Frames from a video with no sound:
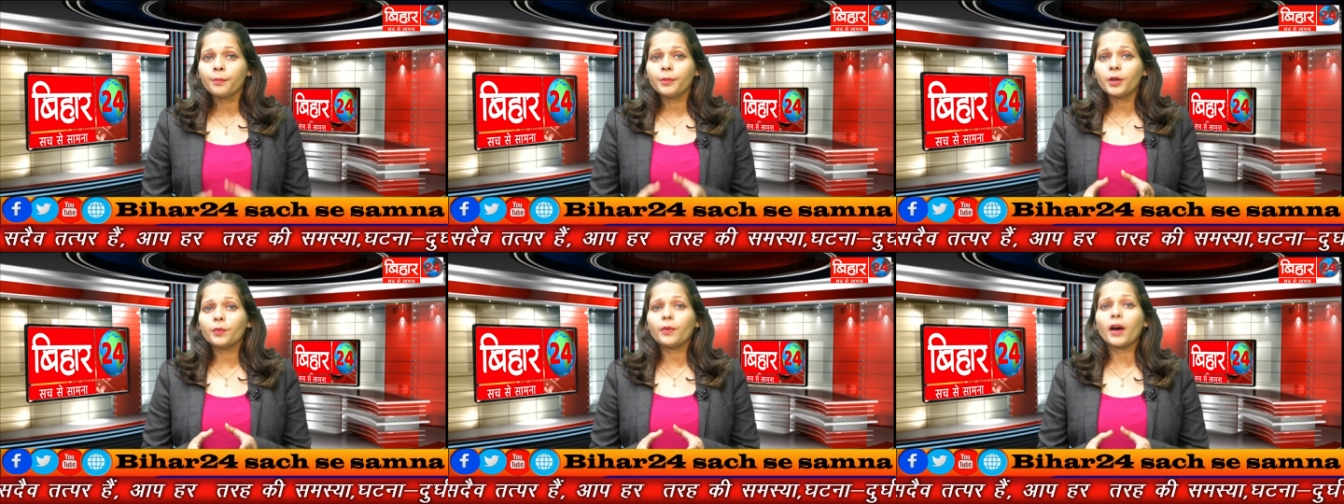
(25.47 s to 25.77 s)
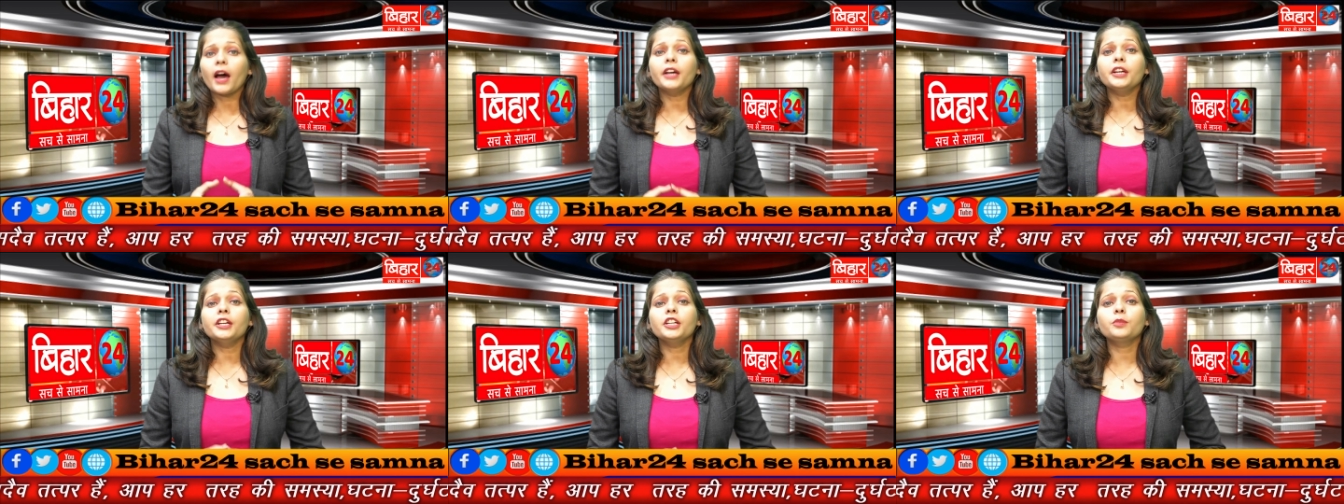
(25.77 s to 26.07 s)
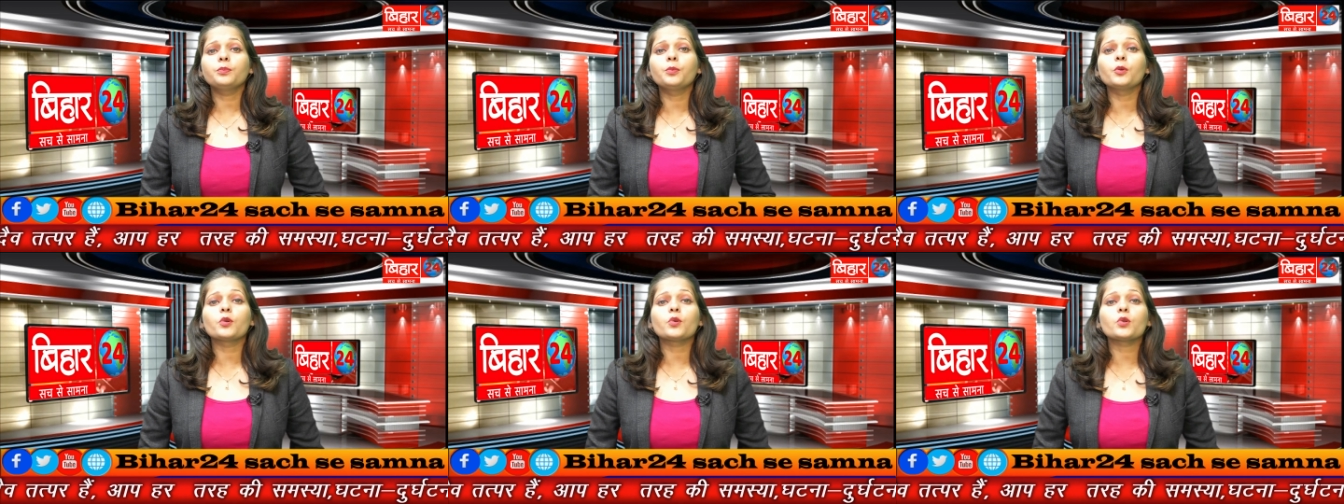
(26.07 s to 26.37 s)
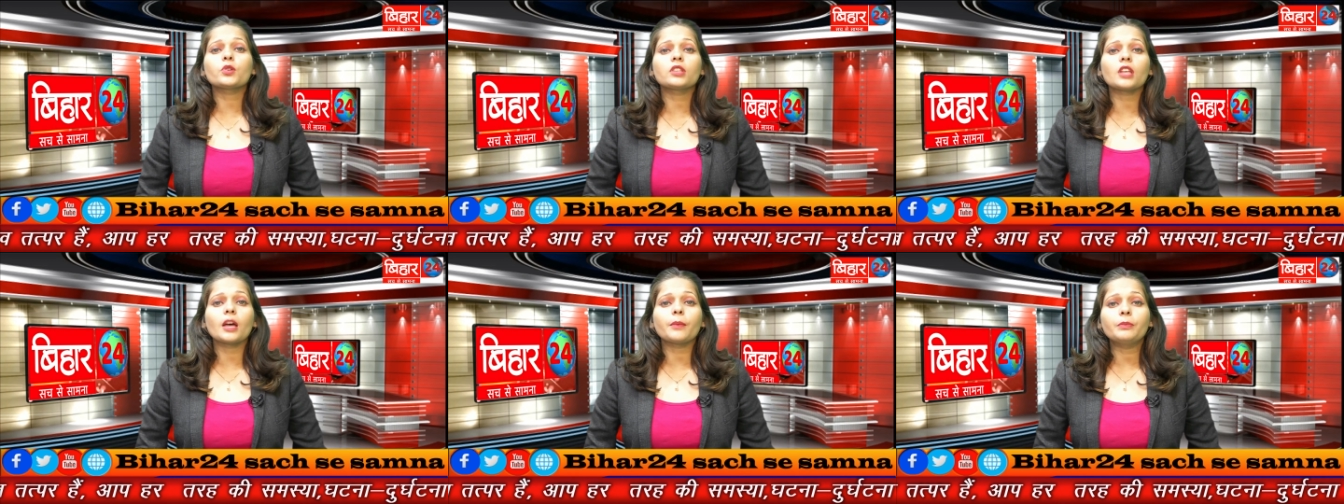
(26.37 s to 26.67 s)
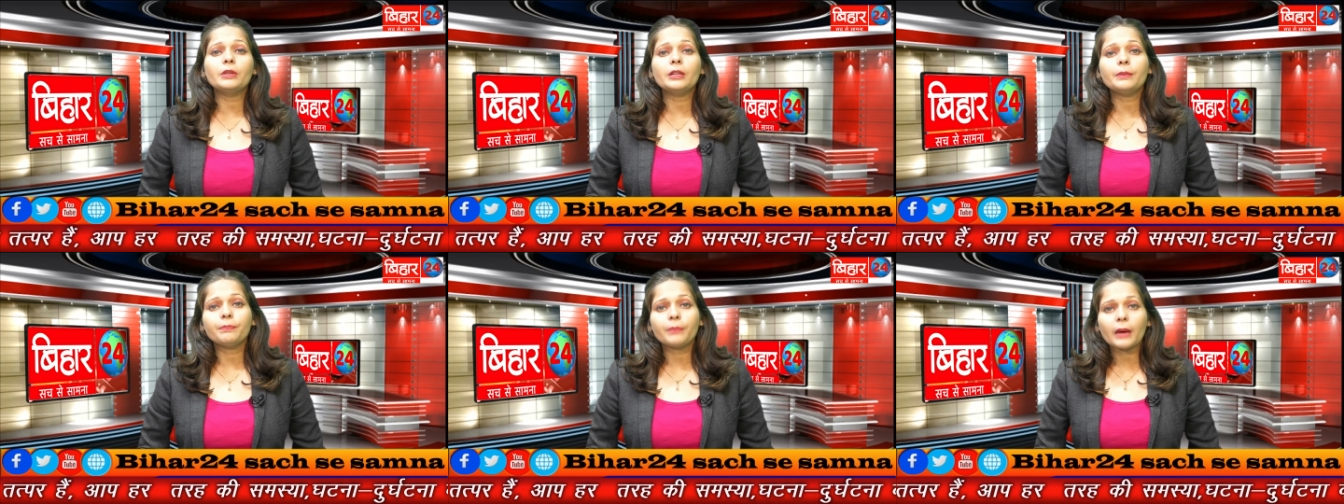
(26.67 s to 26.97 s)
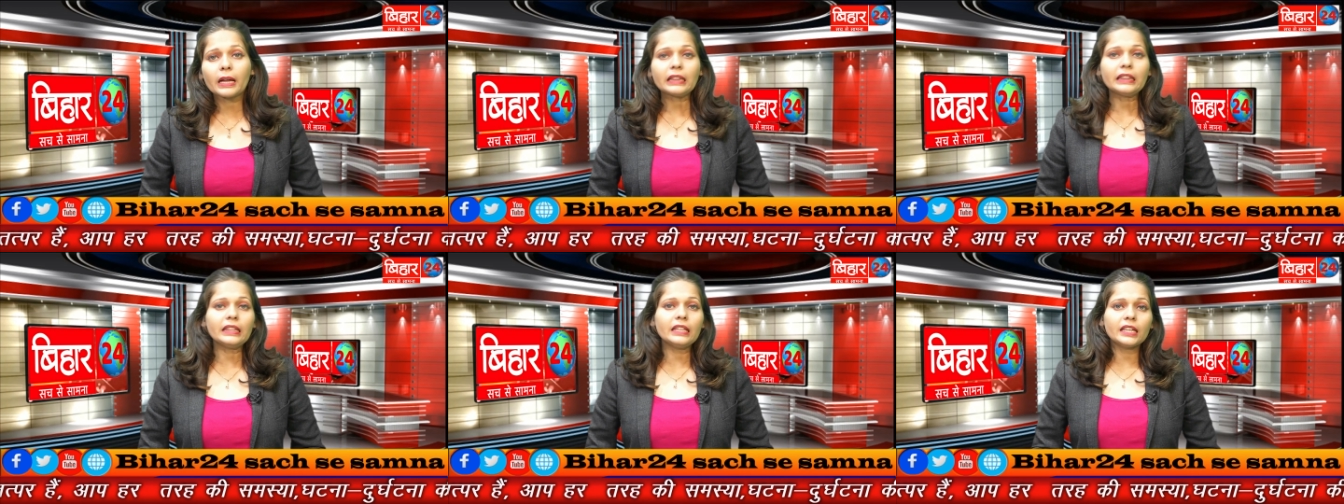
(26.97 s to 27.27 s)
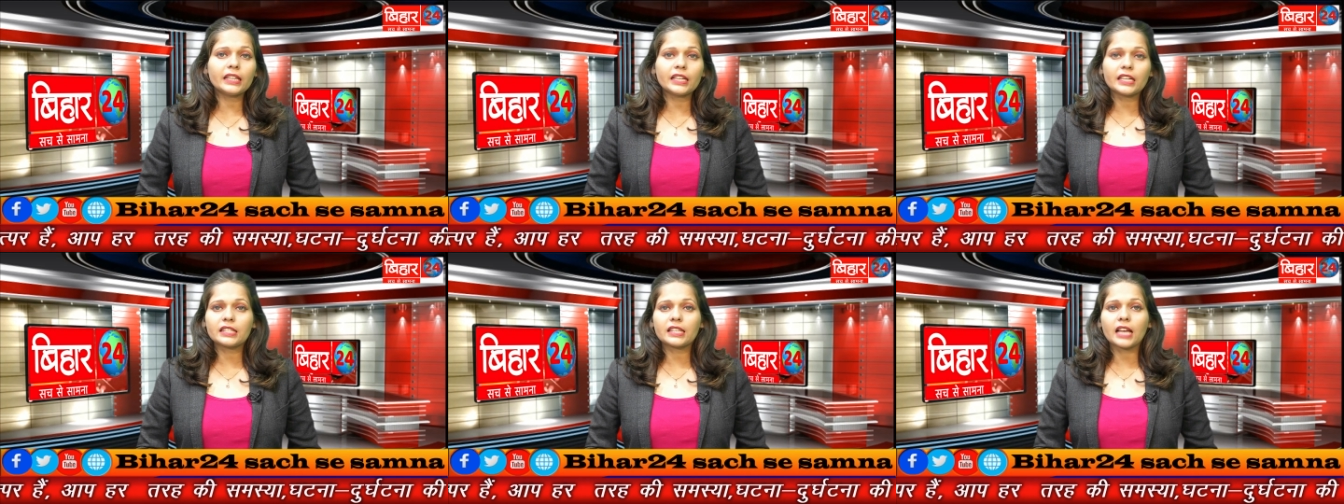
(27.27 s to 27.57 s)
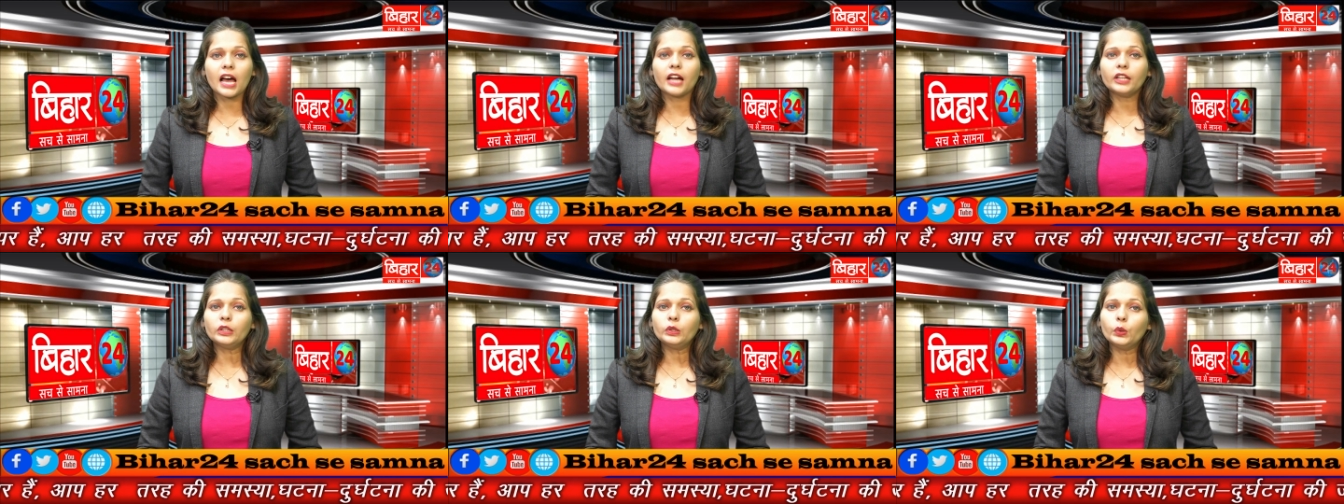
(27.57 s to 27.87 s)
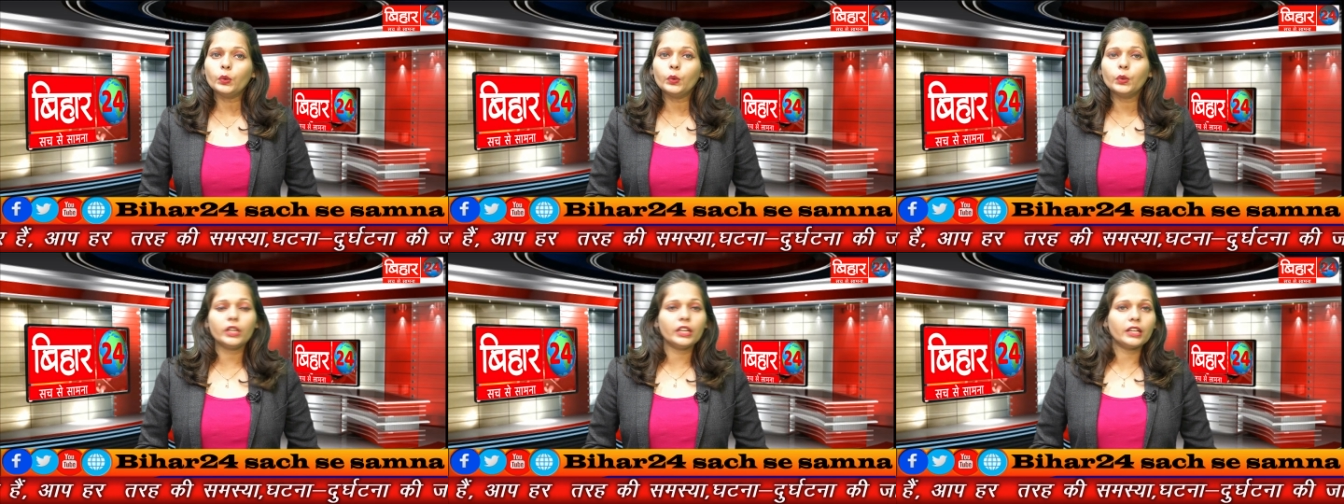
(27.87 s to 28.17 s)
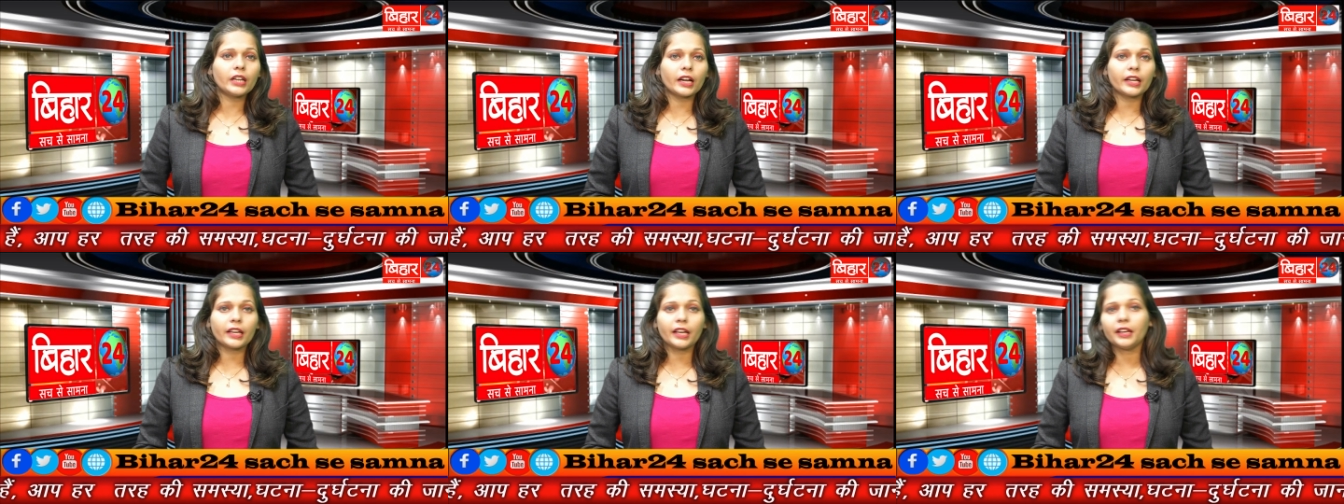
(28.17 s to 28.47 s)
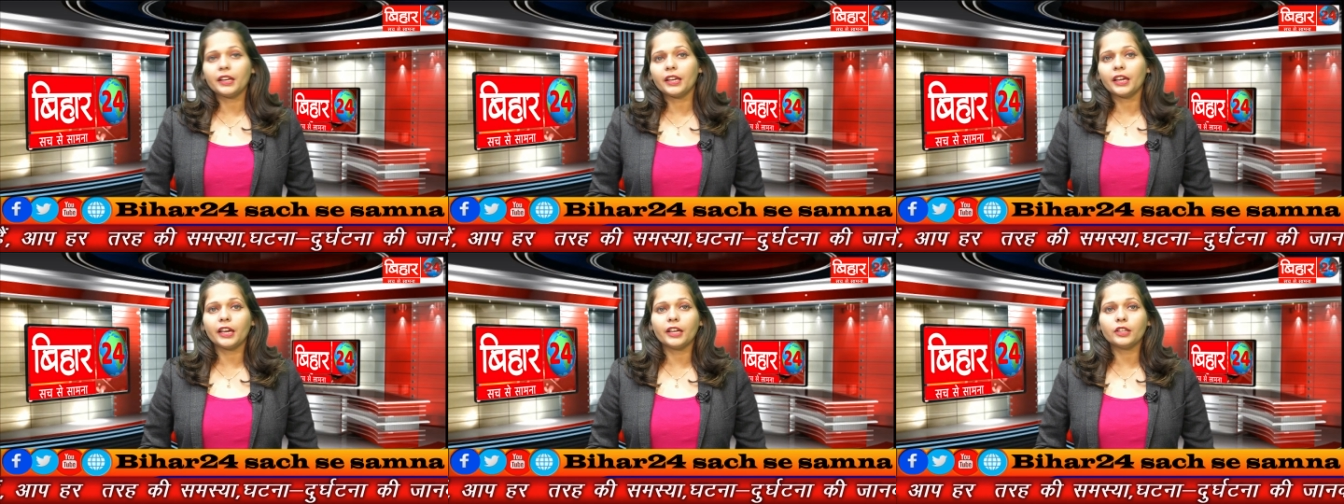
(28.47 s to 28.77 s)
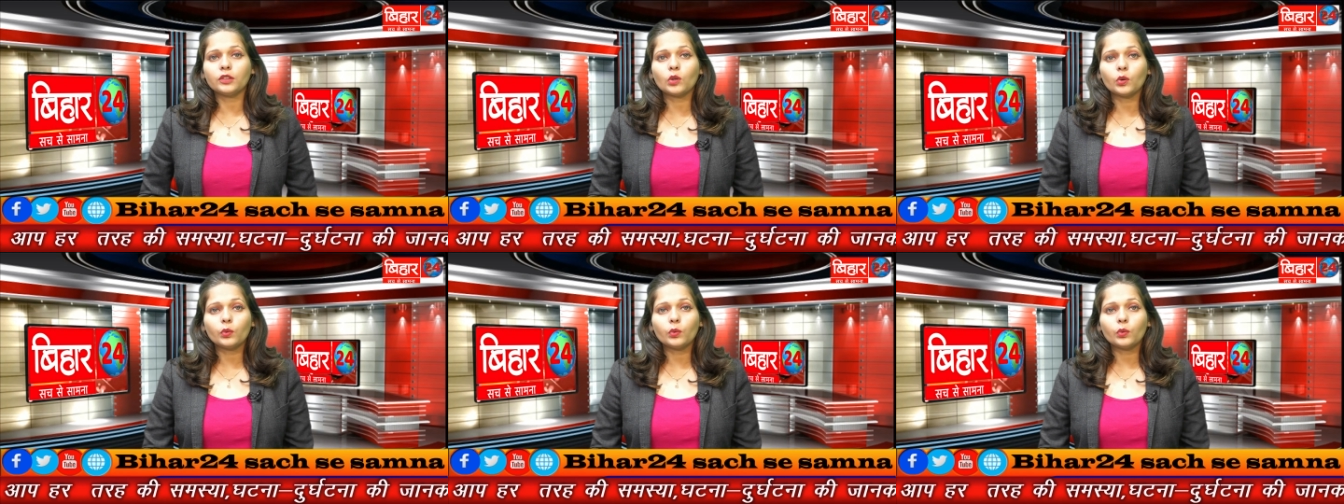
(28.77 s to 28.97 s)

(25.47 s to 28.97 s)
विवाहित पुरुष अपनी पत्नी के साथ दूरी रखेंगे